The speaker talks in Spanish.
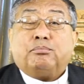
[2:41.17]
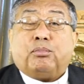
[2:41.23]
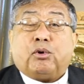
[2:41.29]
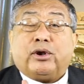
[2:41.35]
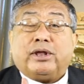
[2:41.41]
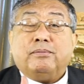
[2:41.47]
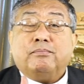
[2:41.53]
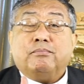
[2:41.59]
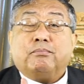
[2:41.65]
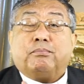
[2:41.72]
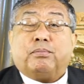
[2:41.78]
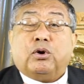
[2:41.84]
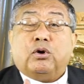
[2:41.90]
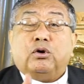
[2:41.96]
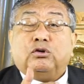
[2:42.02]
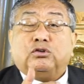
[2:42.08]
por
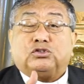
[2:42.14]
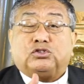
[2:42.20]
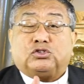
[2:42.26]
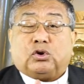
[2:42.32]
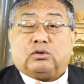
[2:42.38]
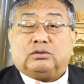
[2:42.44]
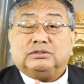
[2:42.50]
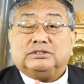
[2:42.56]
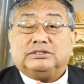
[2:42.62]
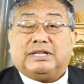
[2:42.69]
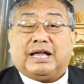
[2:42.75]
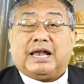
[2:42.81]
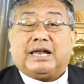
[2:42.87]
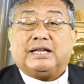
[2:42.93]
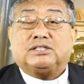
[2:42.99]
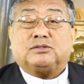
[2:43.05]
impulso
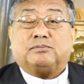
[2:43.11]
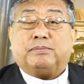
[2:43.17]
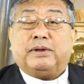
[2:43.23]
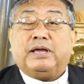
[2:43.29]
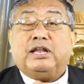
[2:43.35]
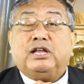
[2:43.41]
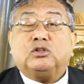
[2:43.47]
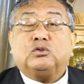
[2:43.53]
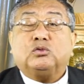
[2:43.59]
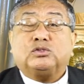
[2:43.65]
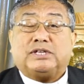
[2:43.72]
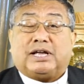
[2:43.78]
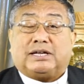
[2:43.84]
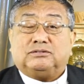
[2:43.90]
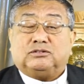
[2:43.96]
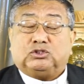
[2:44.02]
del Espíritu
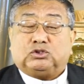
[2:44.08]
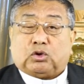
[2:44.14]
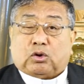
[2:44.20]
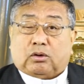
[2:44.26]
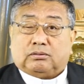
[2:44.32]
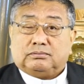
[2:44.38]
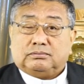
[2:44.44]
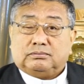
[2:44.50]
Santo.